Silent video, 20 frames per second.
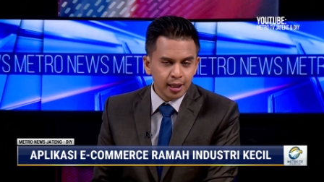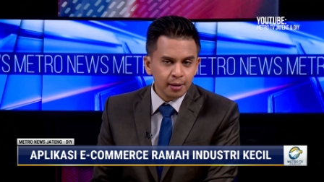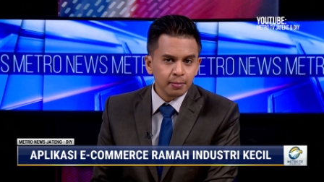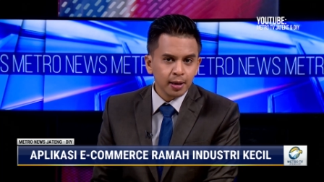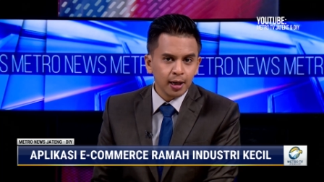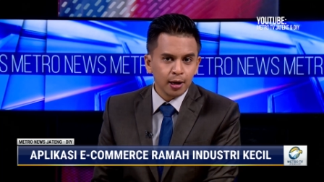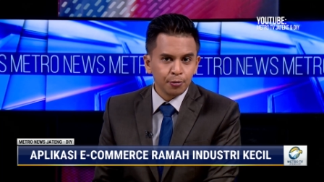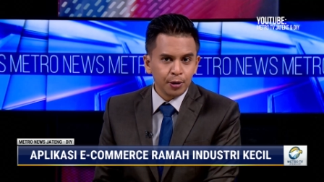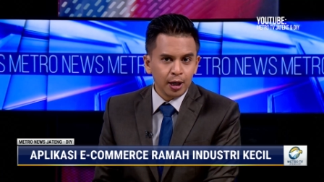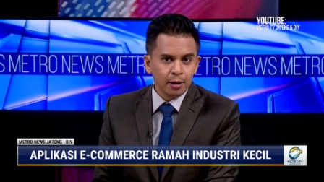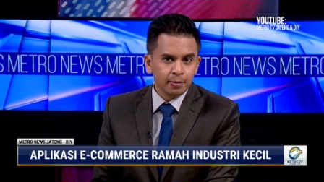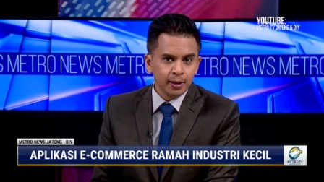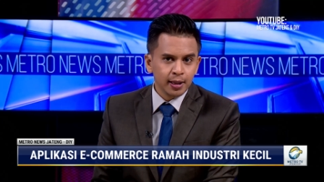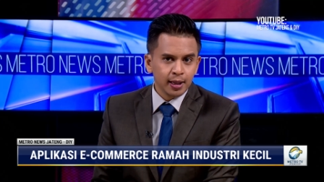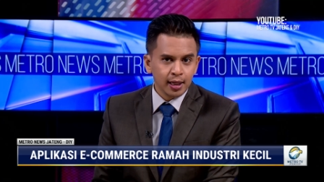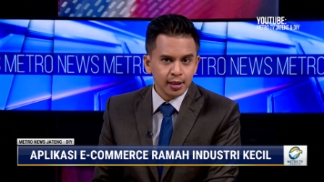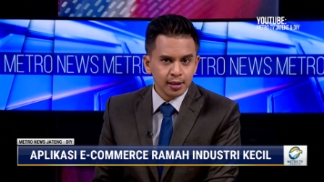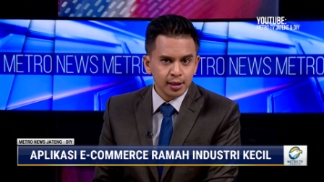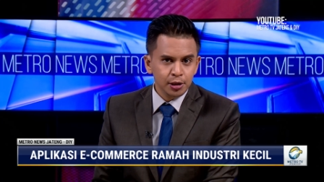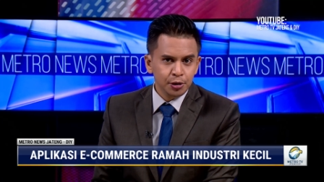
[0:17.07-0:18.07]
melalui
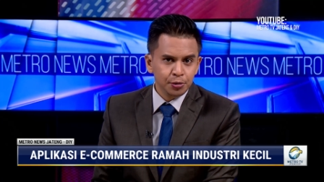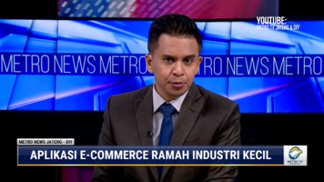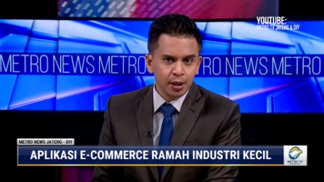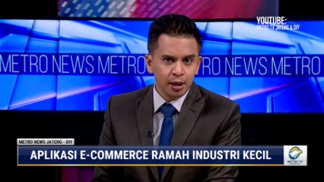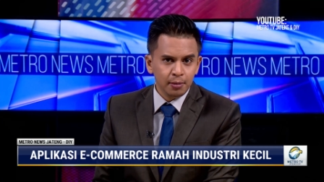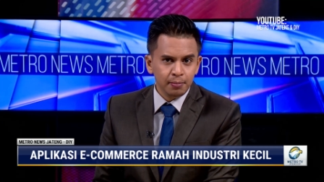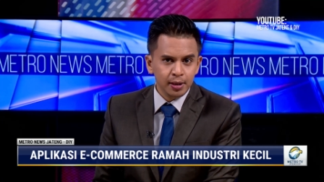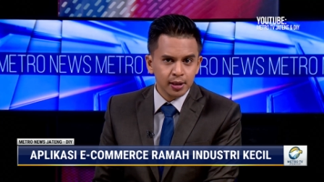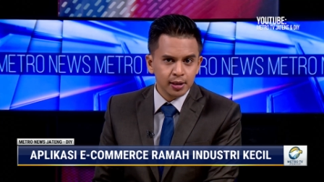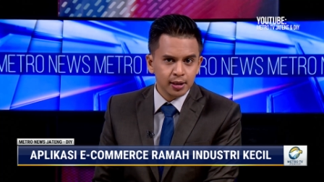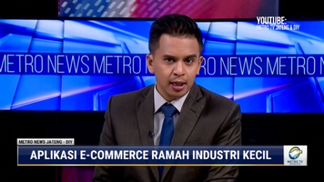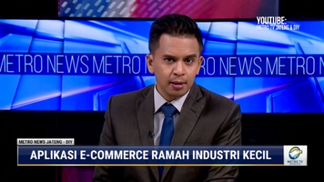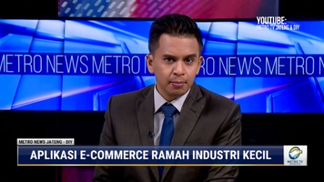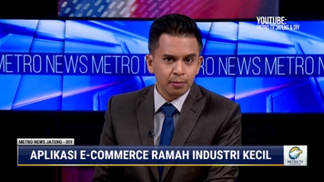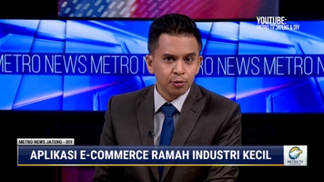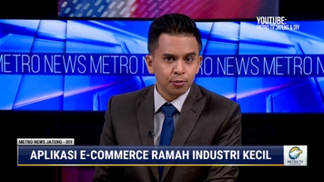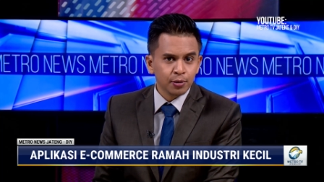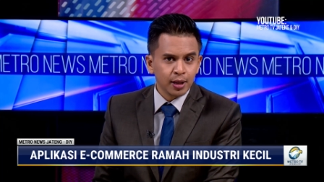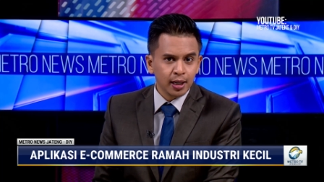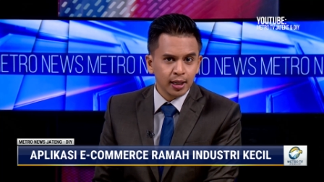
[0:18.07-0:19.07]
aplikasi juga bisa
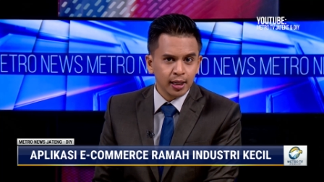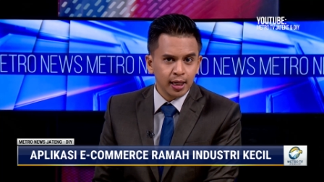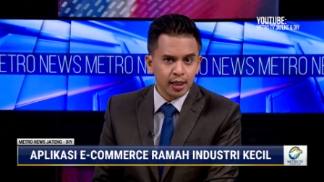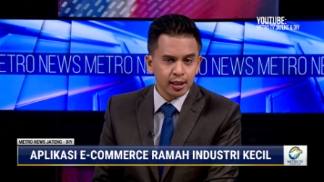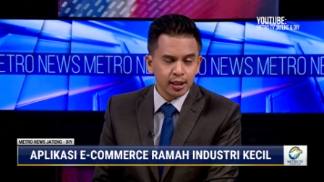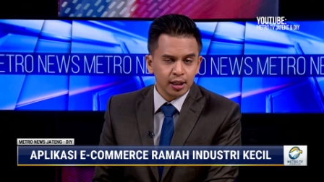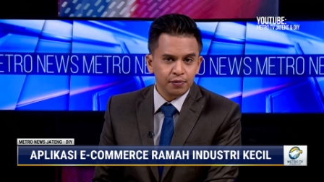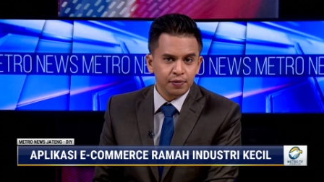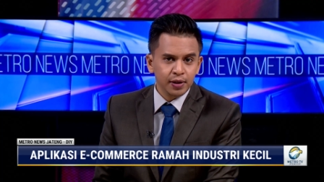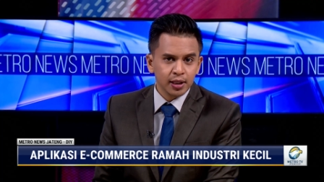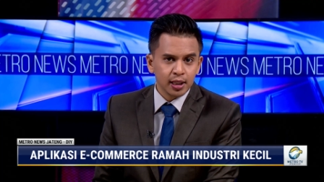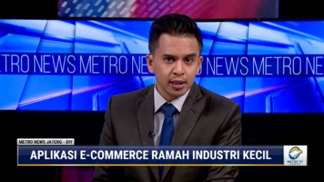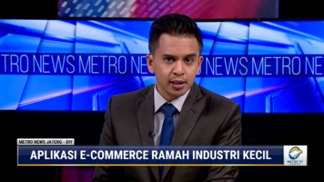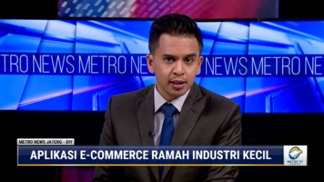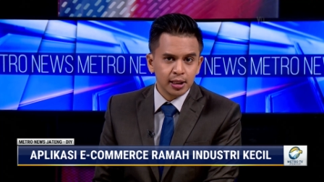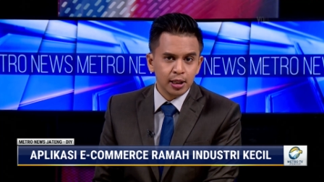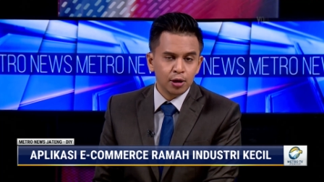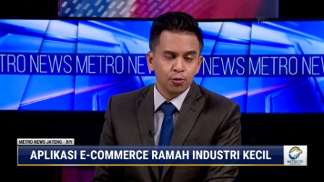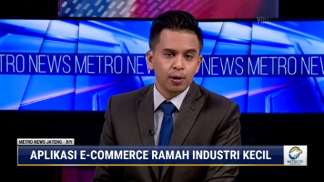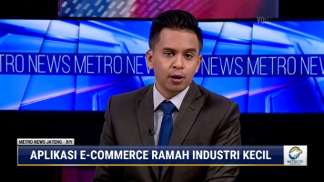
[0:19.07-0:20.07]
mengurangi aktivitas
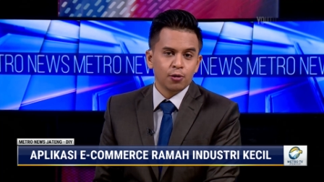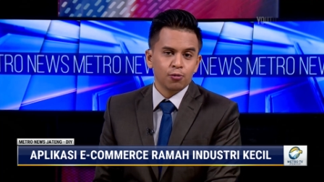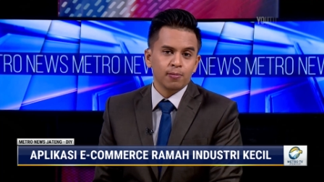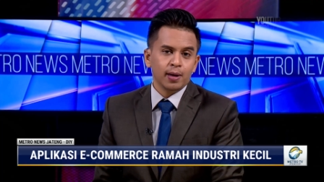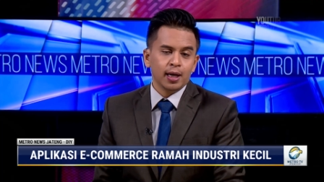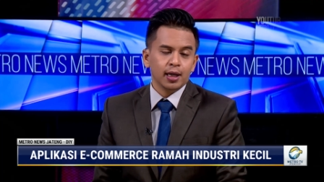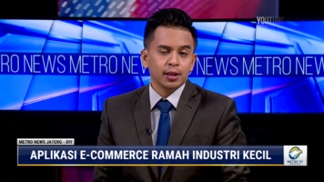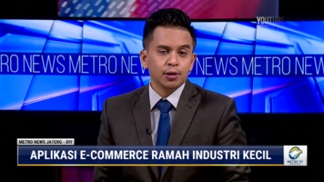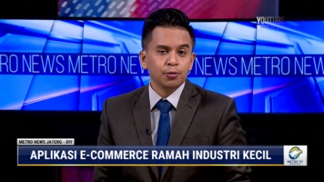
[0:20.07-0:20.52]
di luar rumah,